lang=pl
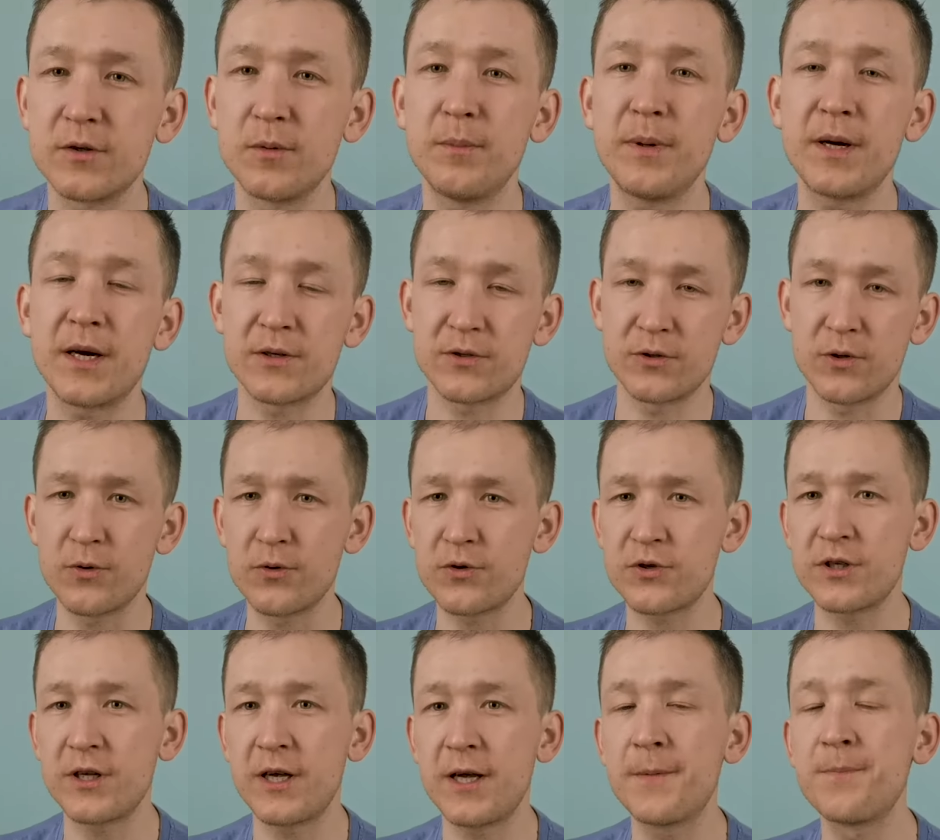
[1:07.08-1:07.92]
są bardzo
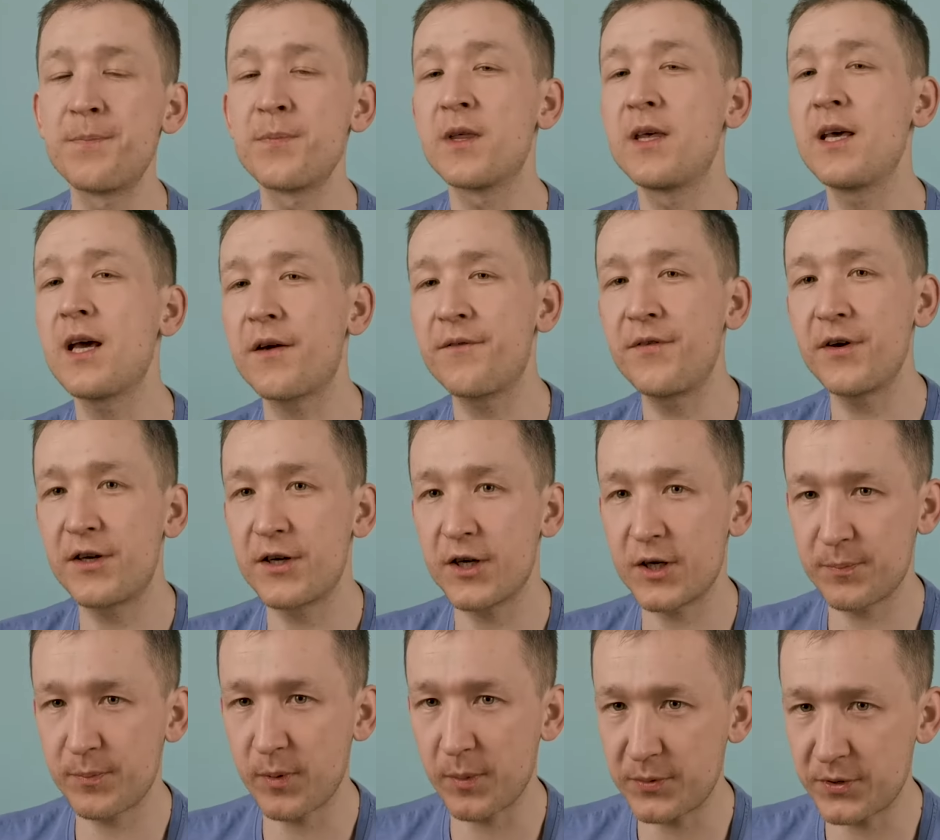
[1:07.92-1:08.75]
różne. Jak
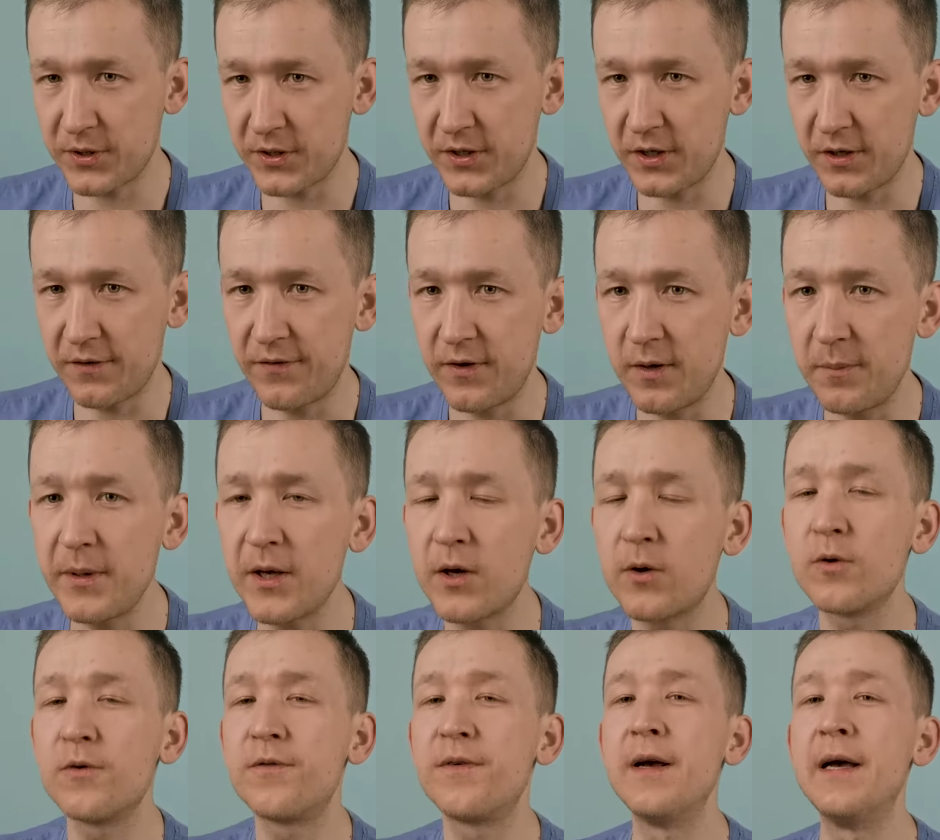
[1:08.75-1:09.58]
wiecie z poprzednich
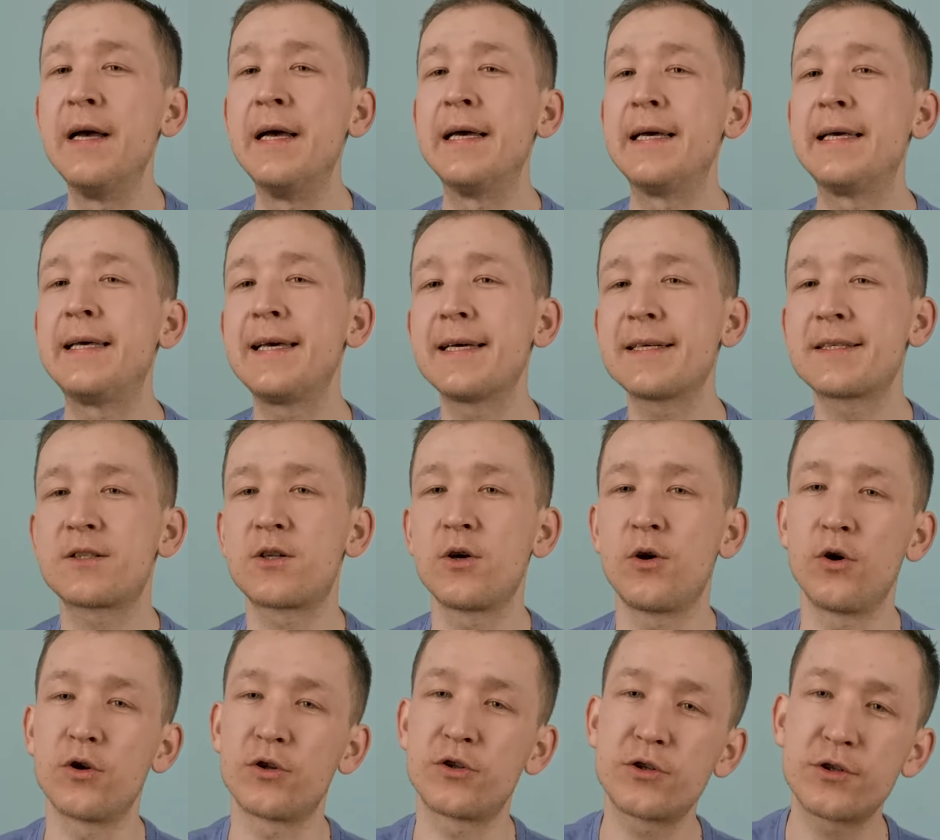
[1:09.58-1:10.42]
filmików, jest
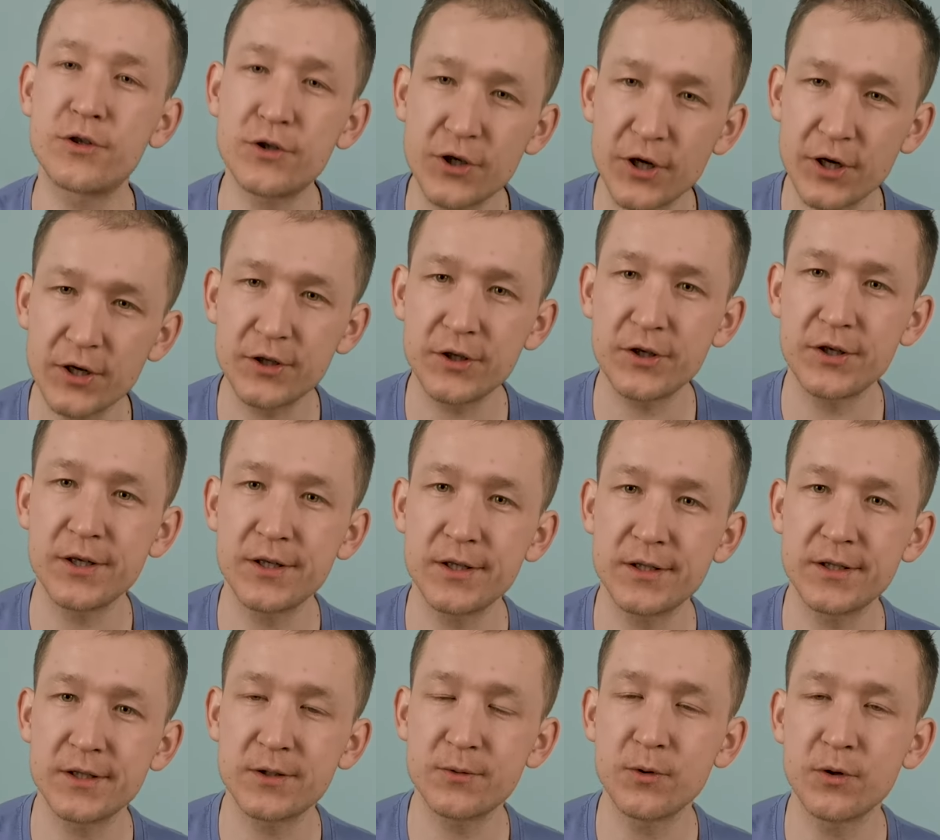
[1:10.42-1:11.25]
to od
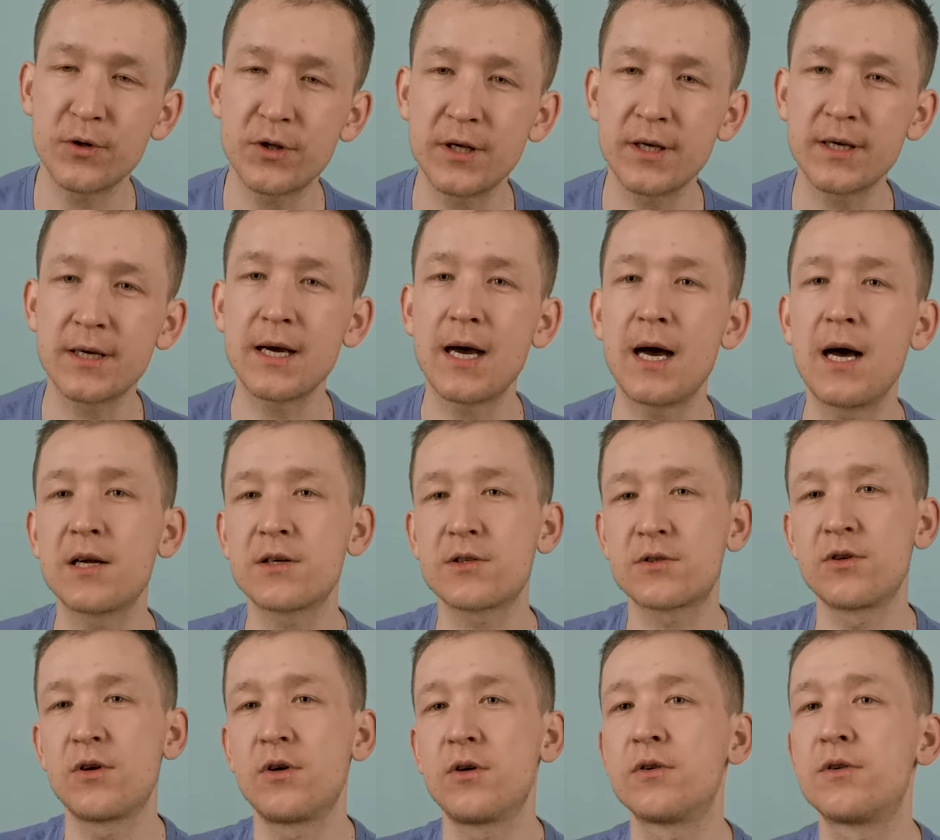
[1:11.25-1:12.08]
3000 zł
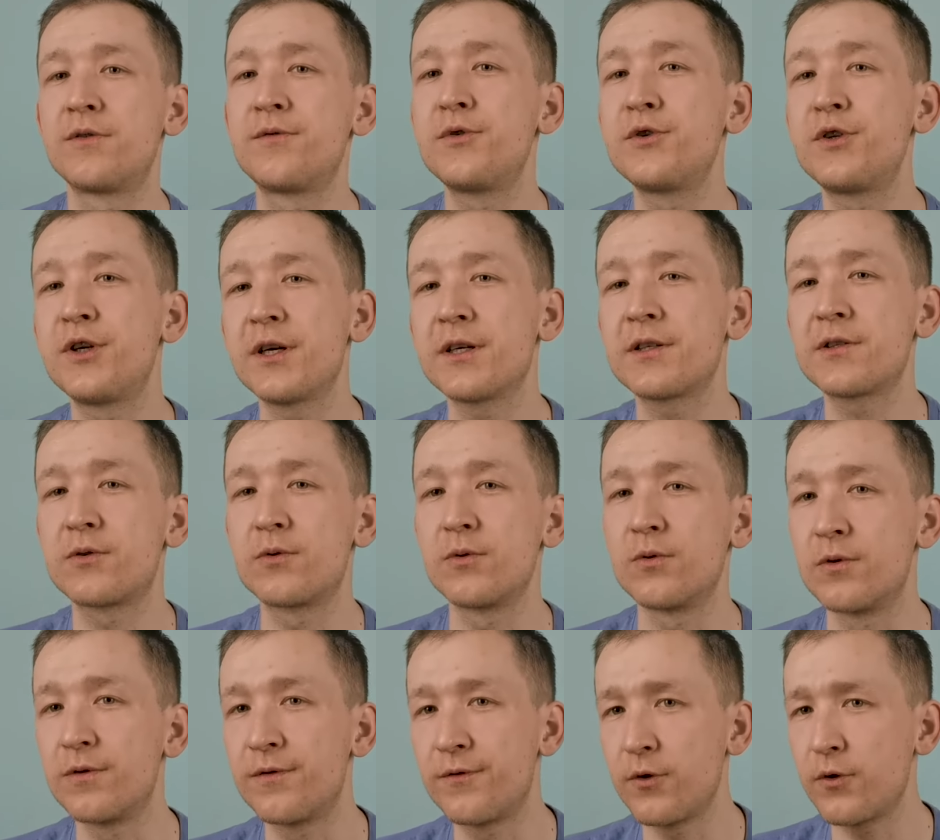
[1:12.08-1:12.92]
aż do
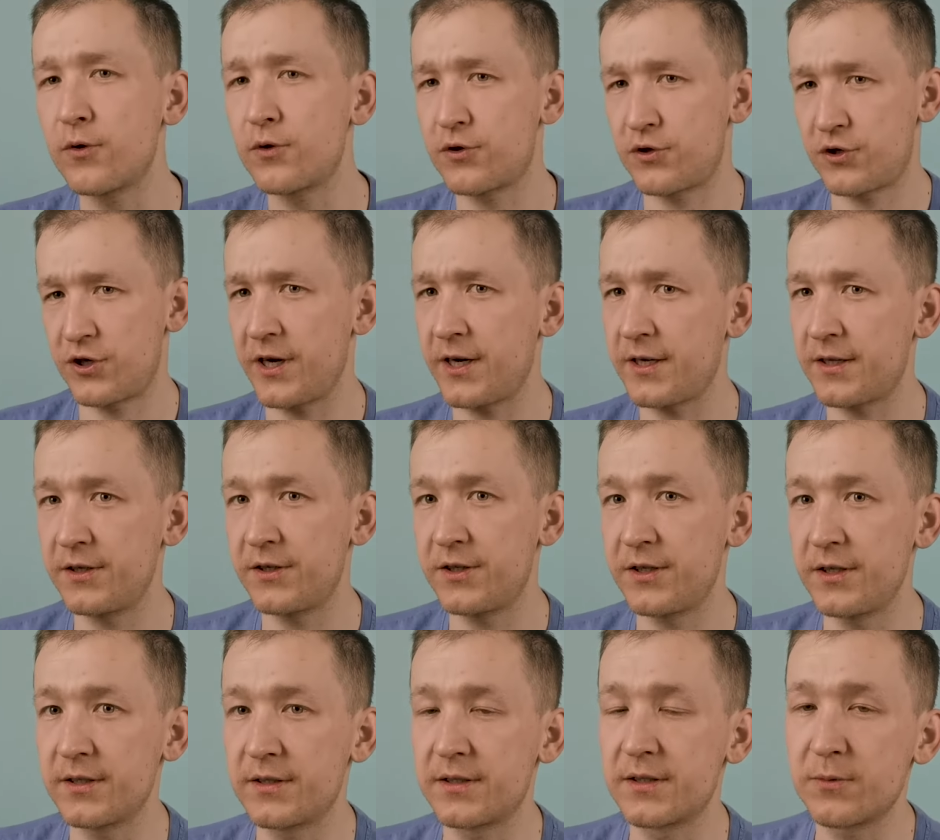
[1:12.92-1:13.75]

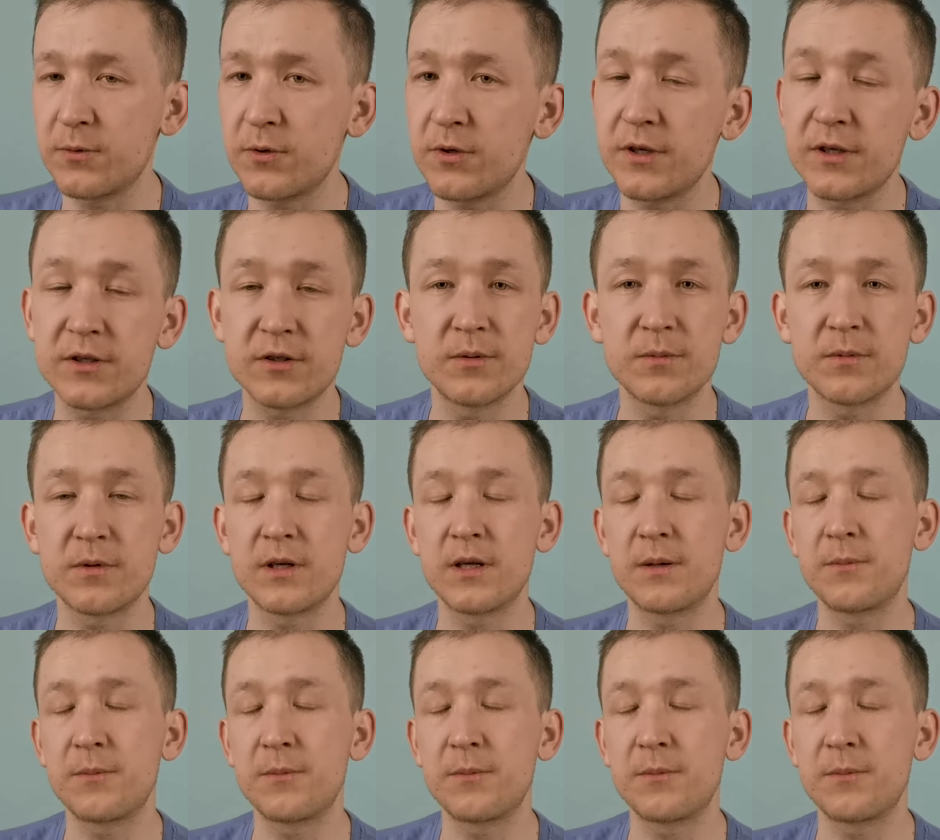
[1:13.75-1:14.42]
22-3000 zł. Są to